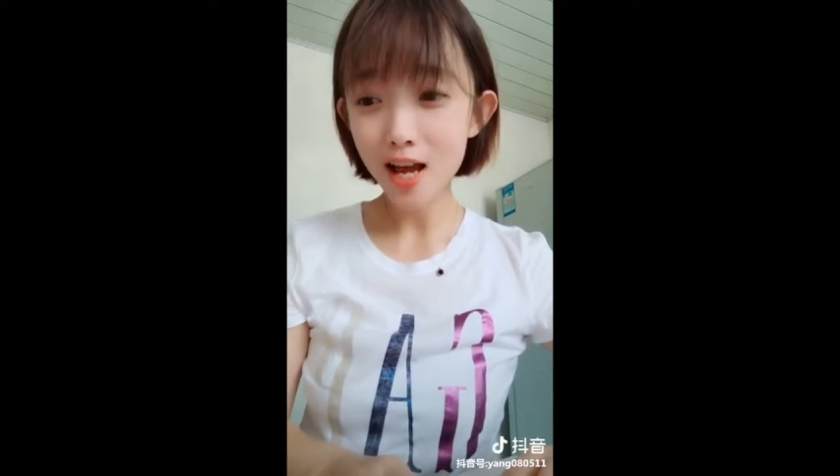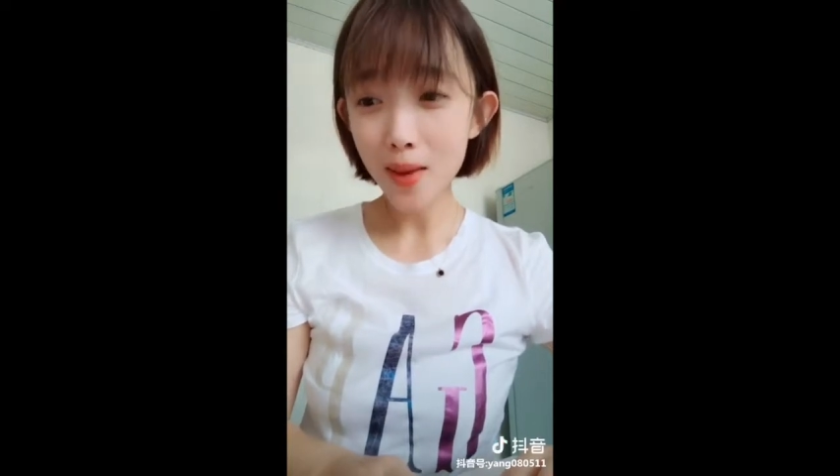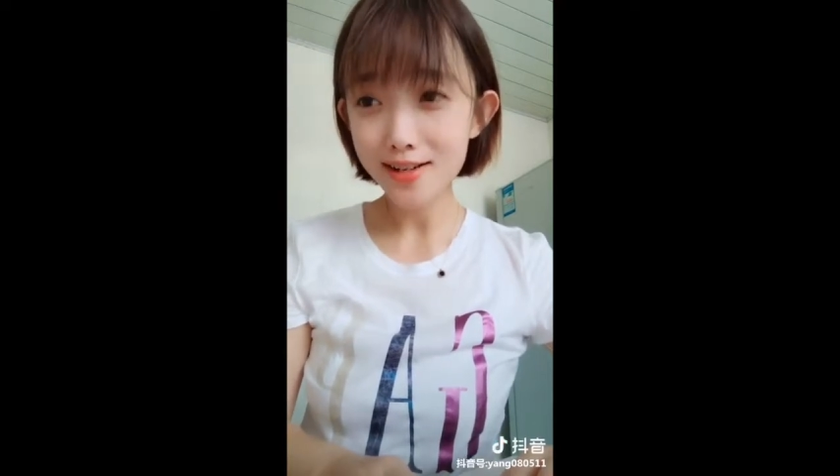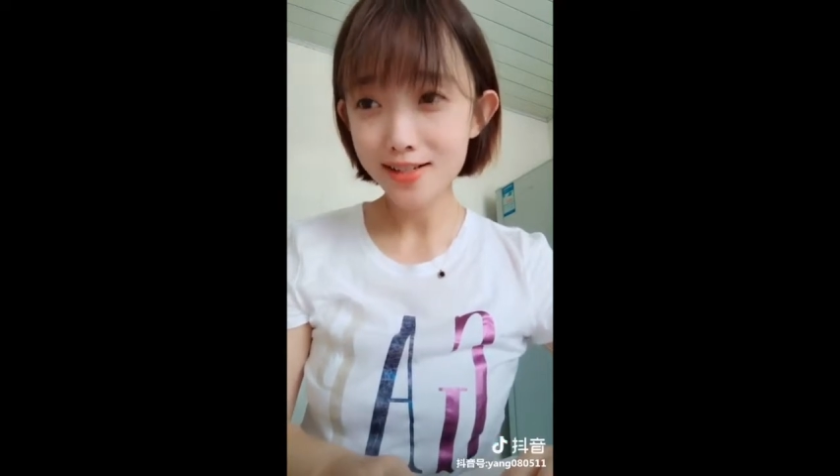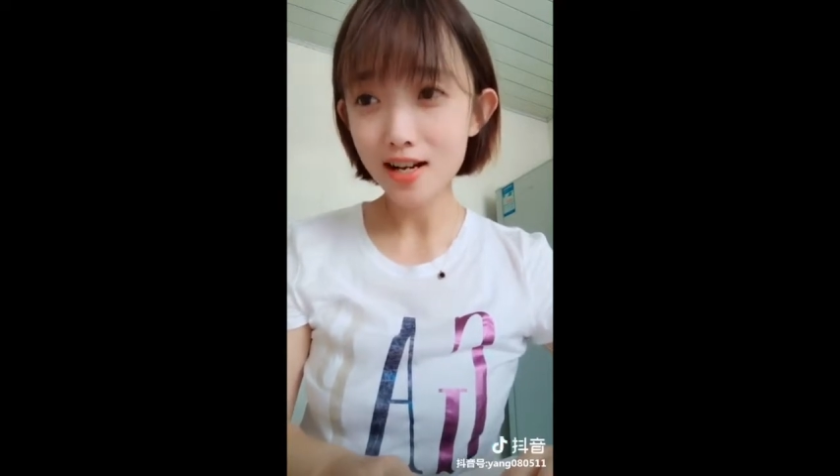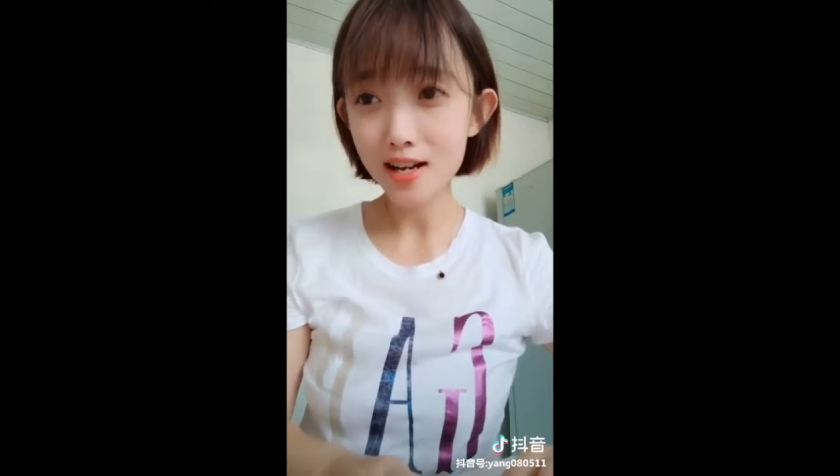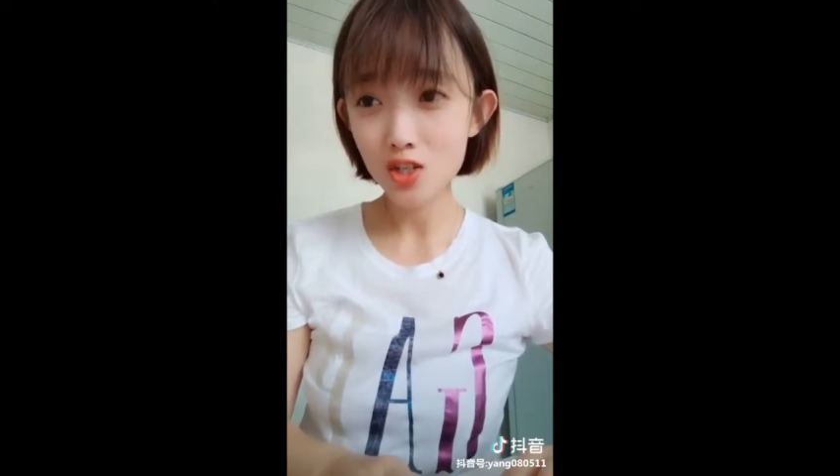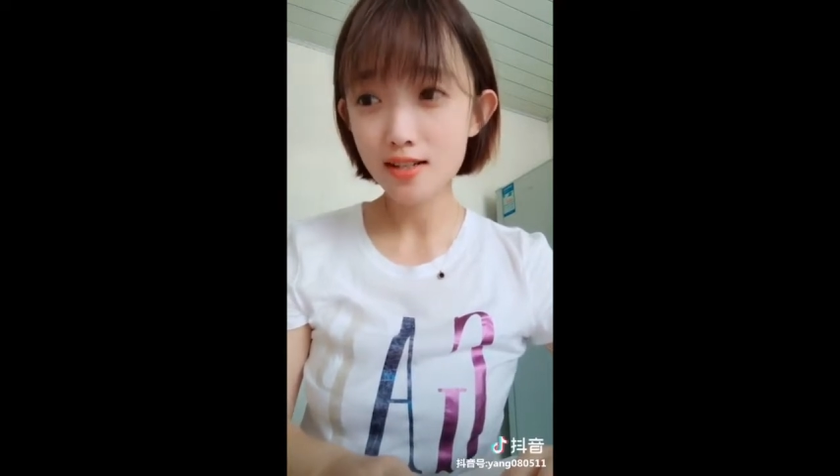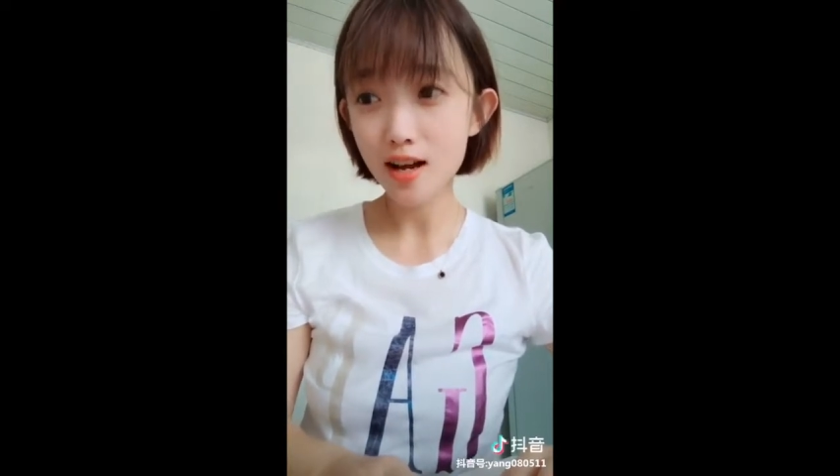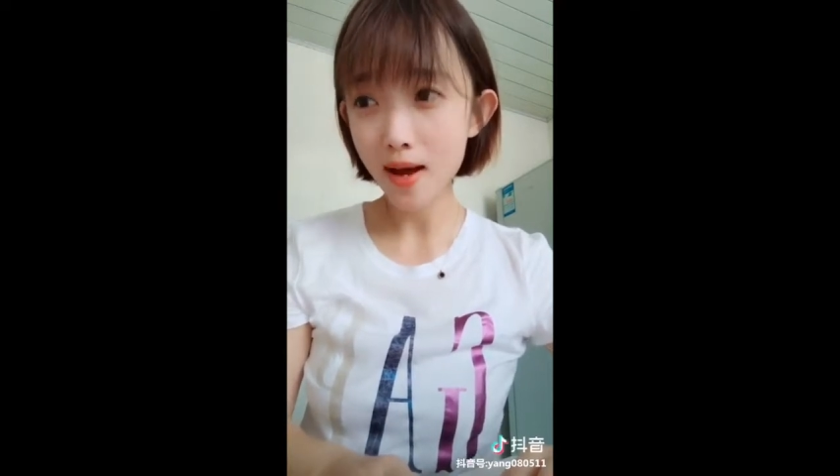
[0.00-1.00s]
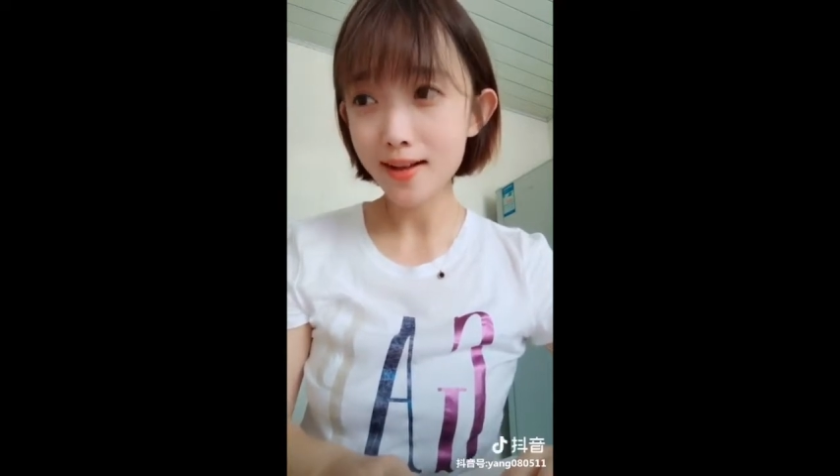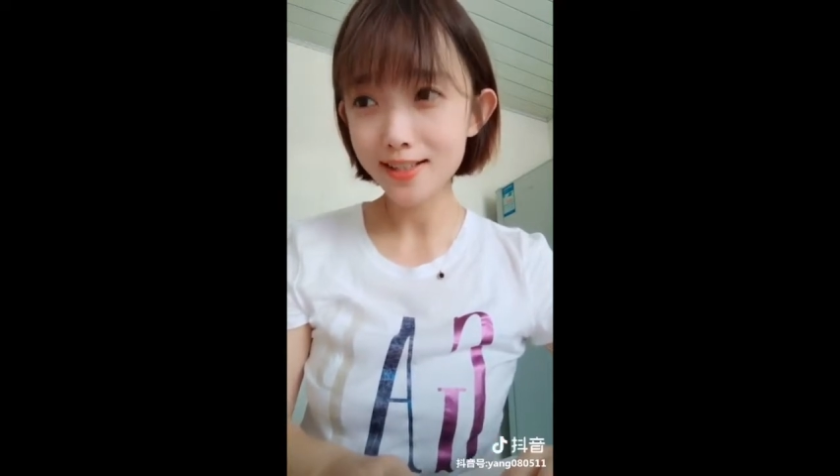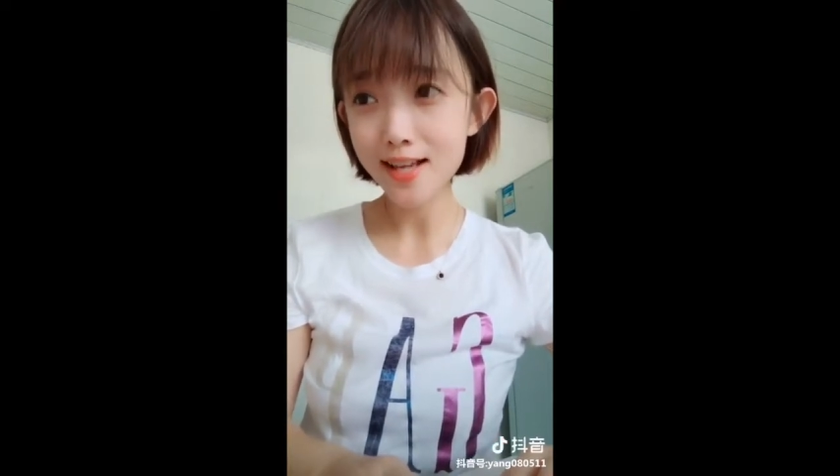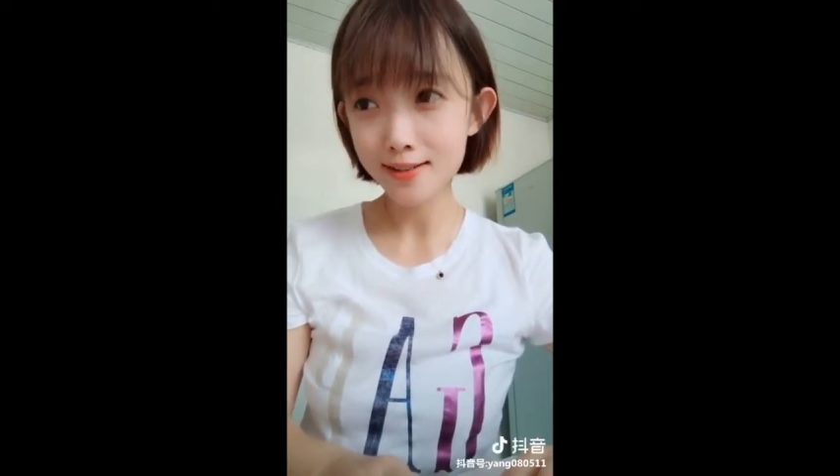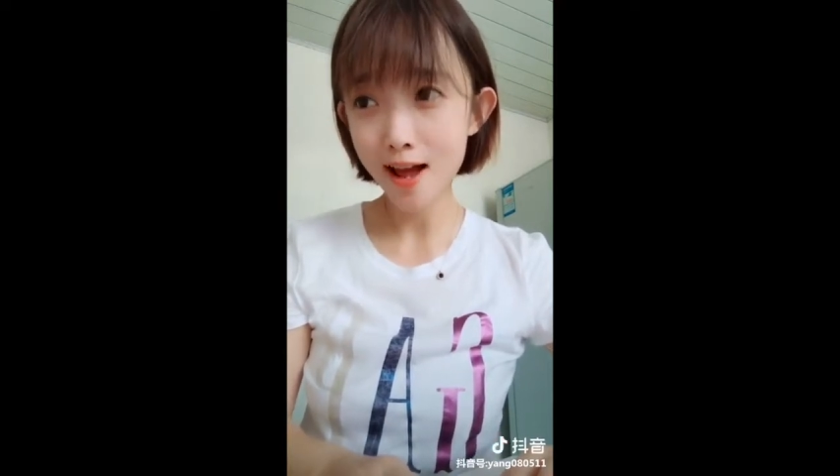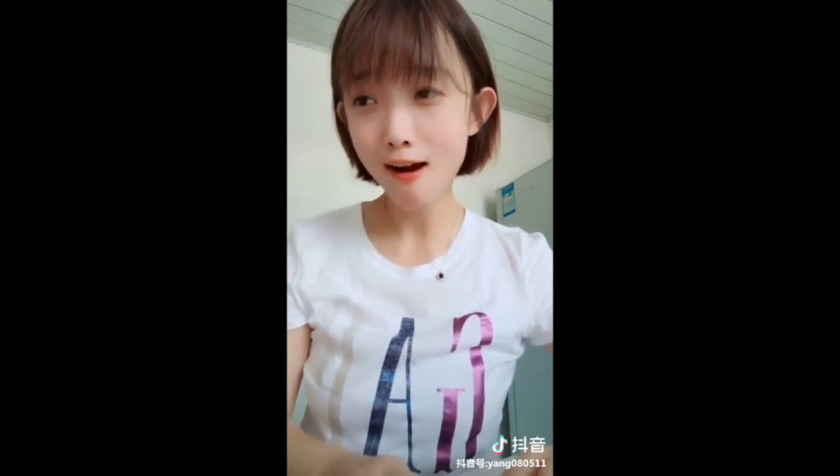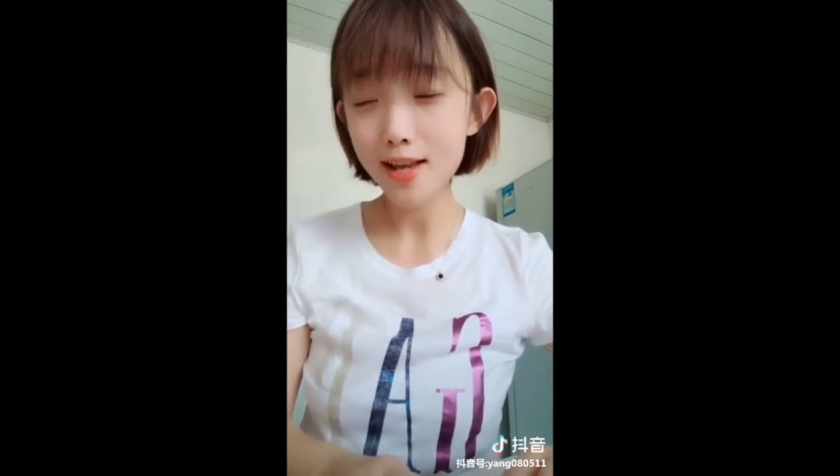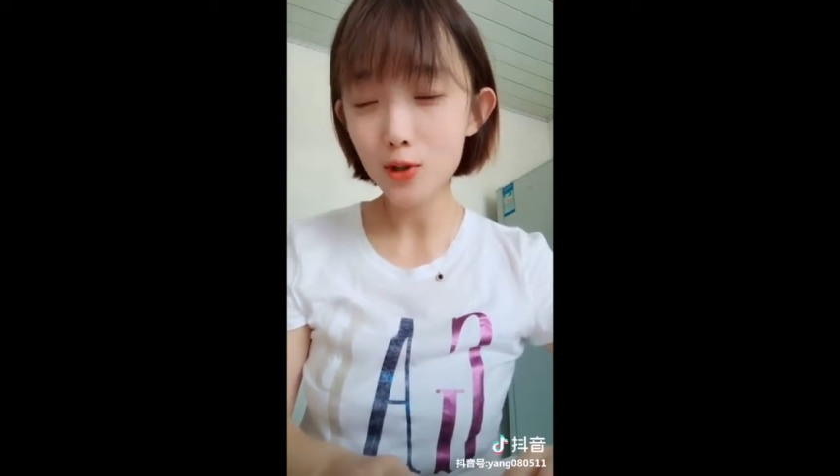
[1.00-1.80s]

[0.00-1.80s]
爱马仕，还是阿玛尼、香奈儿、